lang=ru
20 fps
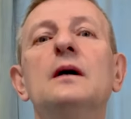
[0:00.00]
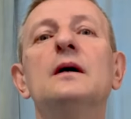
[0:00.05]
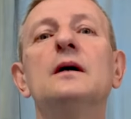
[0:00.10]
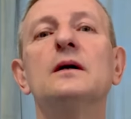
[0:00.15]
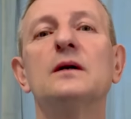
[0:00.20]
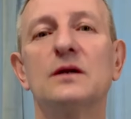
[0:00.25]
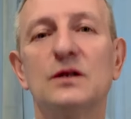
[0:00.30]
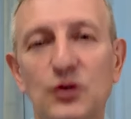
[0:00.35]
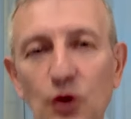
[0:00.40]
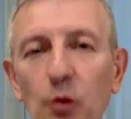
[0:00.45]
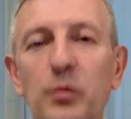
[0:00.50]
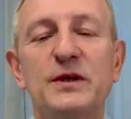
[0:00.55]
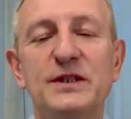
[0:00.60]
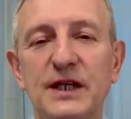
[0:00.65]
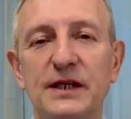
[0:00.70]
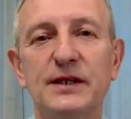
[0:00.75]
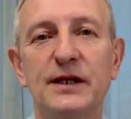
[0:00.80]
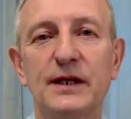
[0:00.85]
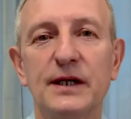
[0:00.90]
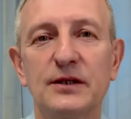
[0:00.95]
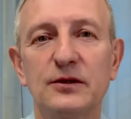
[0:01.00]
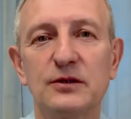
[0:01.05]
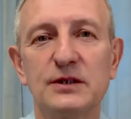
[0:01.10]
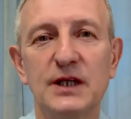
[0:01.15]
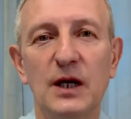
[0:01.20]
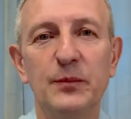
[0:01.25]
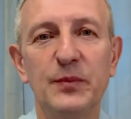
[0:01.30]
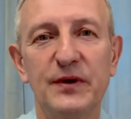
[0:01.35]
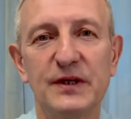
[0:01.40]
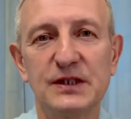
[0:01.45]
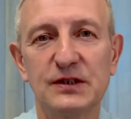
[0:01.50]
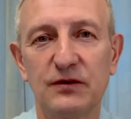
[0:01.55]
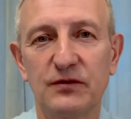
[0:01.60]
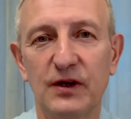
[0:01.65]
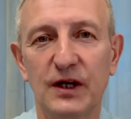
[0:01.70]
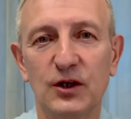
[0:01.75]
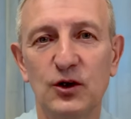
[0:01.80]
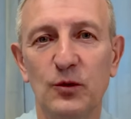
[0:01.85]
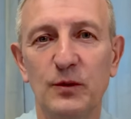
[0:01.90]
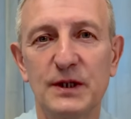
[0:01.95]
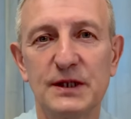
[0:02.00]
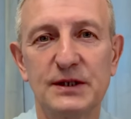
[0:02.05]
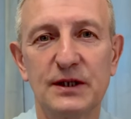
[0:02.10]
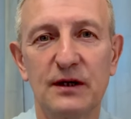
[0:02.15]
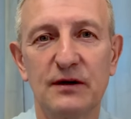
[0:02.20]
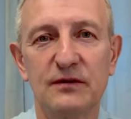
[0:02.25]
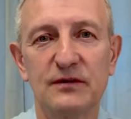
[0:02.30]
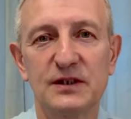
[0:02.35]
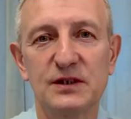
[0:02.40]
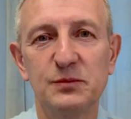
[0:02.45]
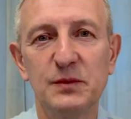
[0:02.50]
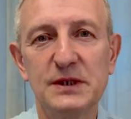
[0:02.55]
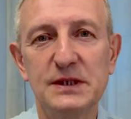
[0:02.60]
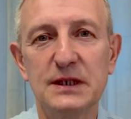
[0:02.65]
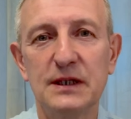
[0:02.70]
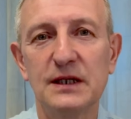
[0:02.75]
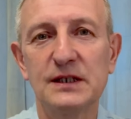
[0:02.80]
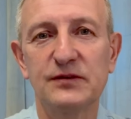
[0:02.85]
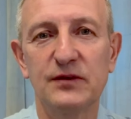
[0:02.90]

Э, добрый день, дорогие друзья, приветствую в экономике здравого смысла,